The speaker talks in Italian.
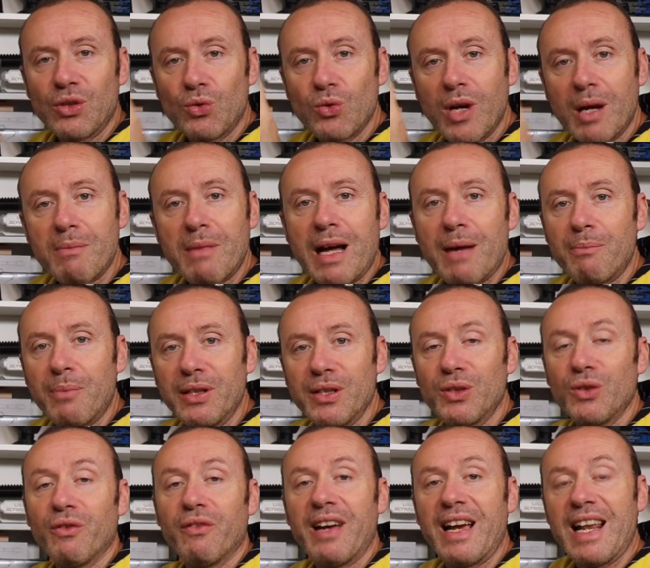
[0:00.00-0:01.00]
sulla mappa
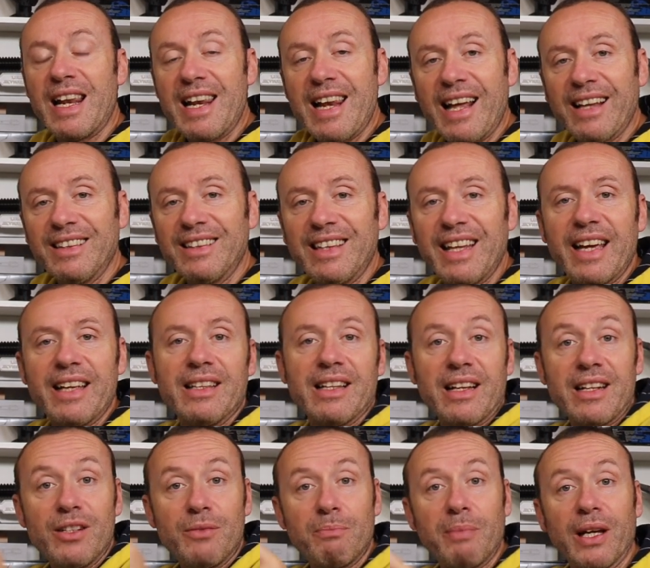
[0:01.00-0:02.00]
di dov'è
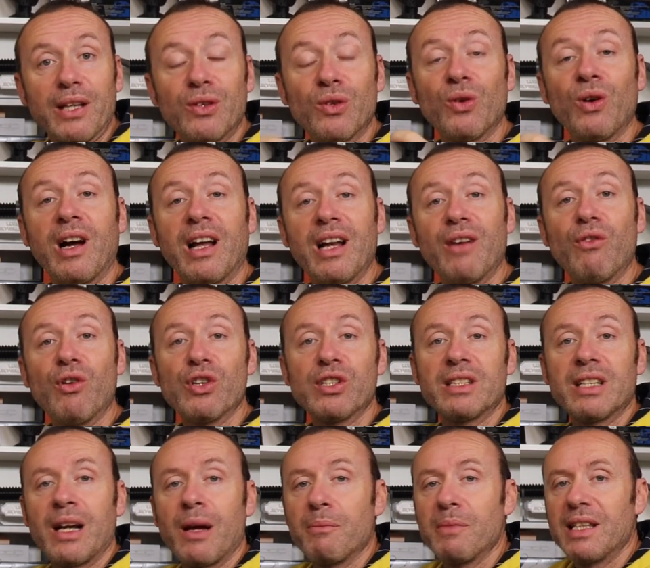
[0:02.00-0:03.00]
l'antenna rispetto alla
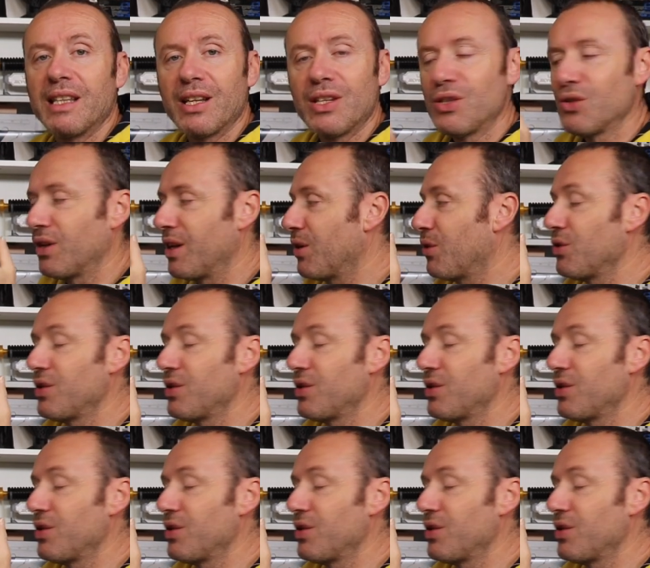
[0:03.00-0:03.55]
vostra abitazione,